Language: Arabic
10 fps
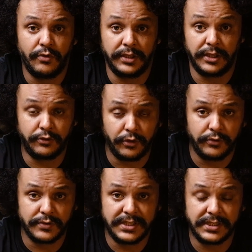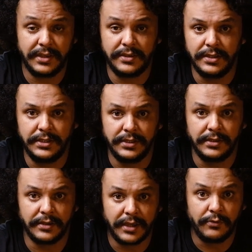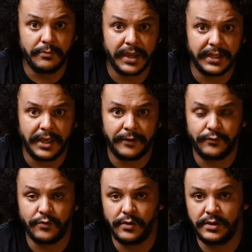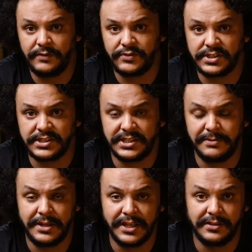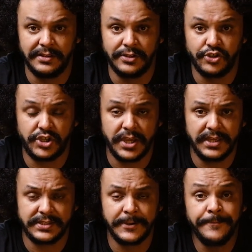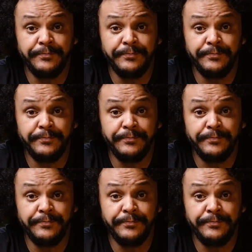واحد لا كيوريوزيتي يعني كانوا باغيين يعرفوا آه، كيفاش تستعمل هاد الجهاز